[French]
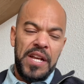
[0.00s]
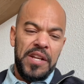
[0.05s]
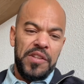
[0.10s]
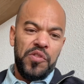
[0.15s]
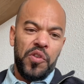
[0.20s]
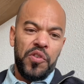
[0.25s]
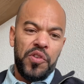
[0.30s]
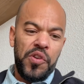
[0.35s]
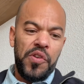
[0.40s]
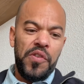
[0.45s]

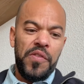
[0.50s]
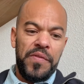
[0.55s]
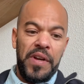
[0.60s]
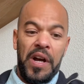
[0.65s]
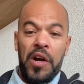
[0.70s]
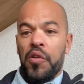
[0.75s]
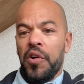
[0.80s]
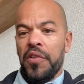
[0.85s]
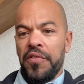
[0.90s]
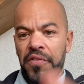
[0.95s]
Donc, euh,
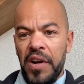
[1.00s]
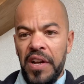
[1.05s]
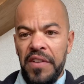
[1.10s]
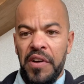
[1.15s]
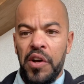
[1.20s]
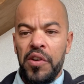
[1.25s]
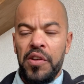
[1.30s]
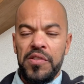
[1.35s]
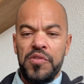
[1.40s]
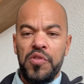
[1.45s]
encore une fois, il
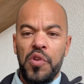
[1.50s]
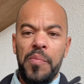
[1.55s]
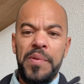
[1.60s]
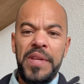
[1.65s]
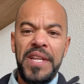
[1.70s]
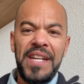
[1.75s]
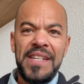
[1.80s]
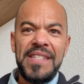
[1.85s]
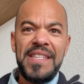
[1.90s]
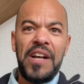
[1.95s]
va se replier
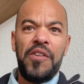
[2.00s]
dans sa